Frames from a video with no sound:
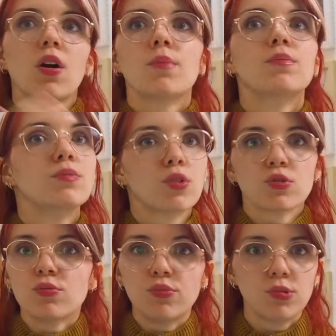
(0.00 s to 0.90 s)
comme dans
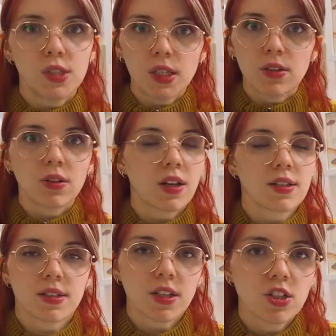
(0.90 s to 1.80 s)
une boutique
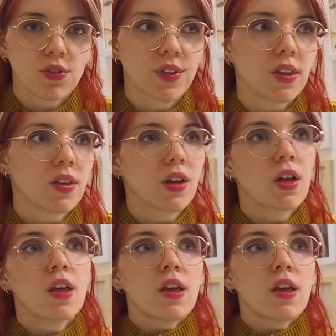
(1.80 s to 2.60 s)
classique, j'ai envie de dire.